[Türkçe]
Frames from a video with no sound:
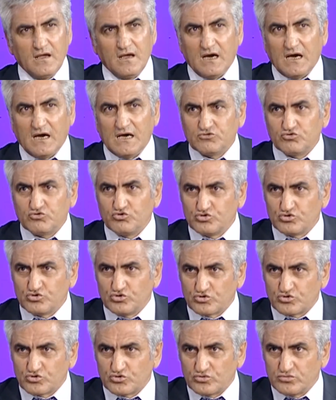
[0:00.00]
at kuyruğu
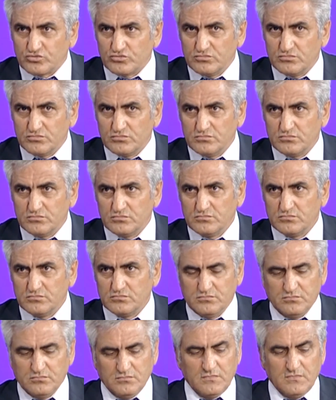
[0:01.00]
otu
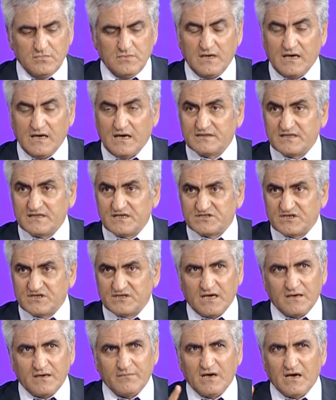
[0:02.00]
ada
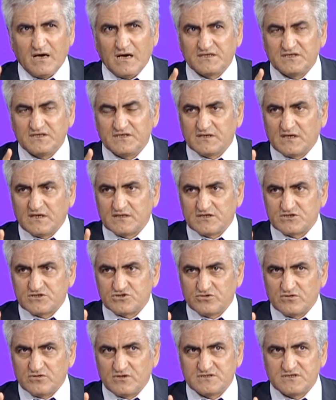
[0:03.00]
çayı ama hakiki ada
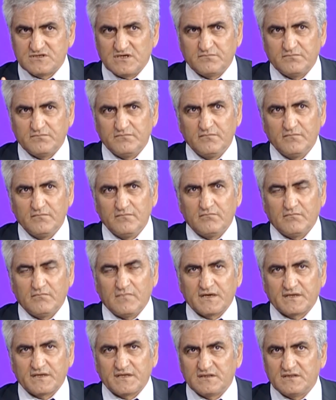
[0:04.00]
çayı olacak.
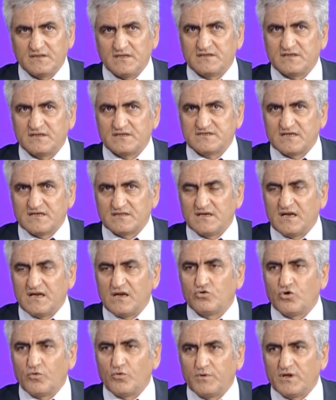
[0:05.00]
Marketlerde
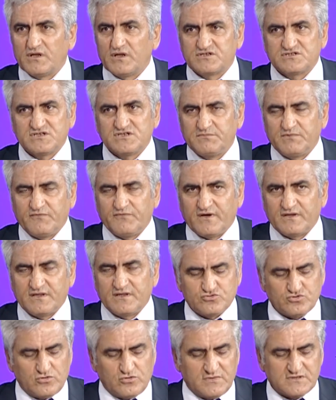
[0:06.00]
satılan loplu ada çayı bir
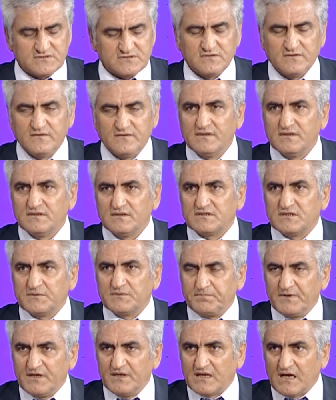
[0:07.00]
faydası olmaz.
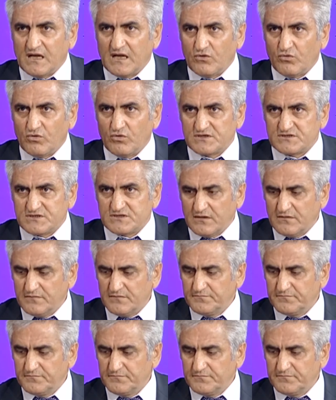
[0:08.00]
Tıbbi nane olacak.